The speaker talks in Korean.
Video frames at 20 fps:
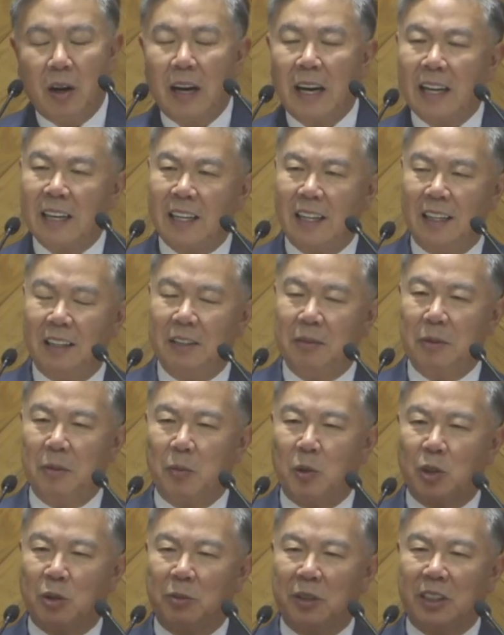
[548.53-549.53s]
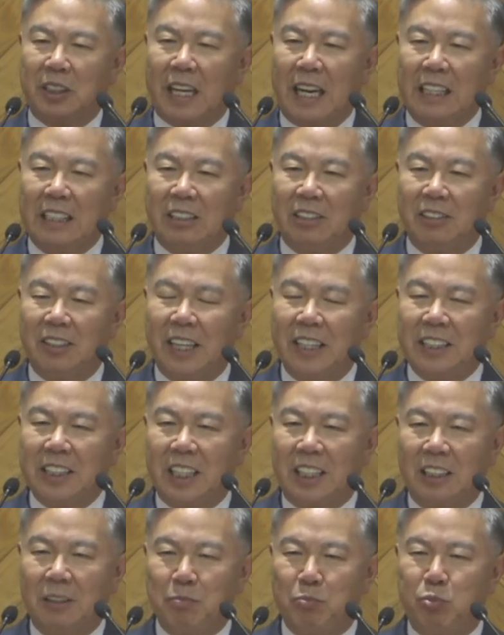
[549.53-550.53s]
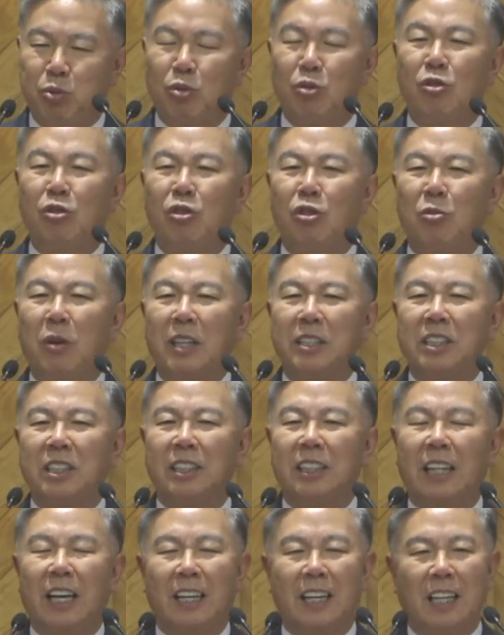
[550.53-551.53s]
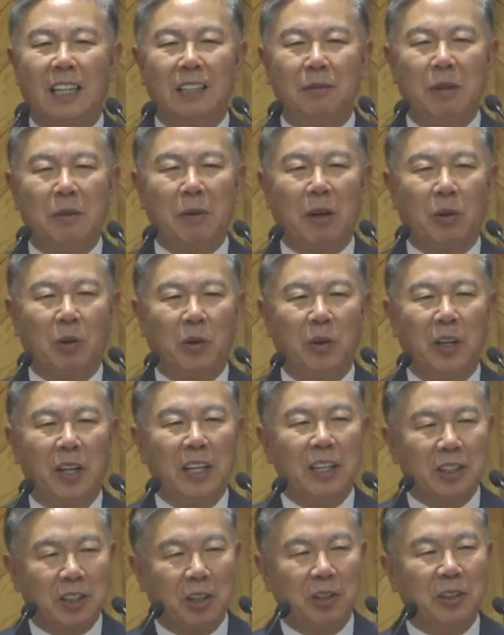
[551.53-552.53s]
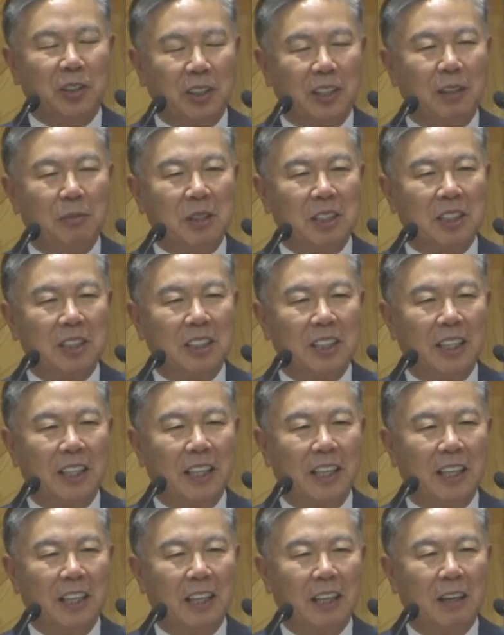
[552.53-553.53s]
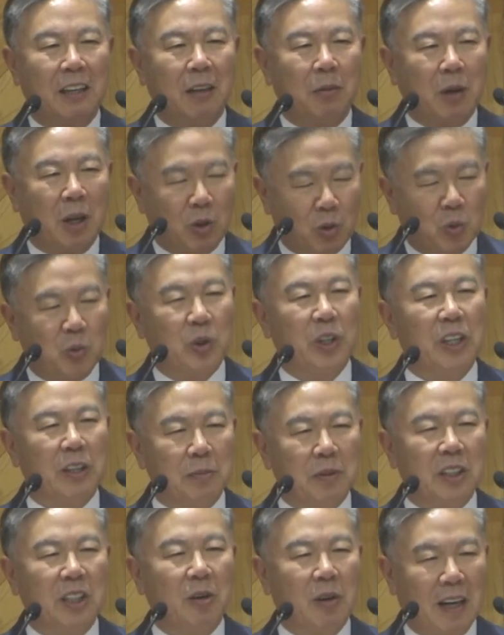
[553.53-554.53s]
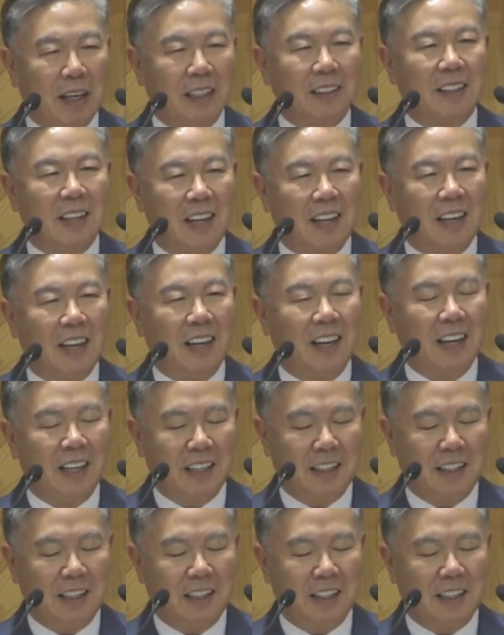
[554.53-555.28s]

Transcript: 하나님의 모습을 잘 드러내지 않은 부끄러워하시는 하나님이 바로 성령님이신데 바로 우리 어머니와 같아